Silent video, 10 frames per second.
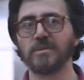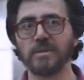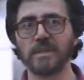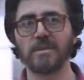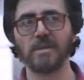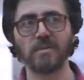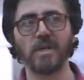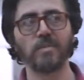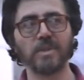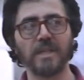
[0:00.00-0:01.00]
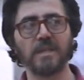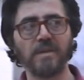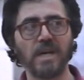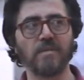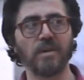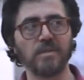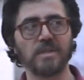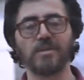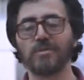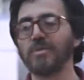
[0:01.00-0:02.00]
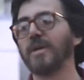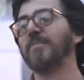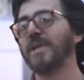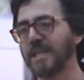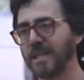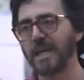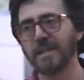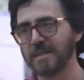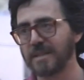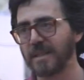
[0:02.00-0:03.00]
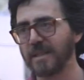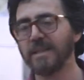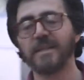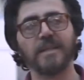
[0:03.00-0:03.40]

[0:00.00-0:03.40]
raccontato da quale poi derivava questa sua militanza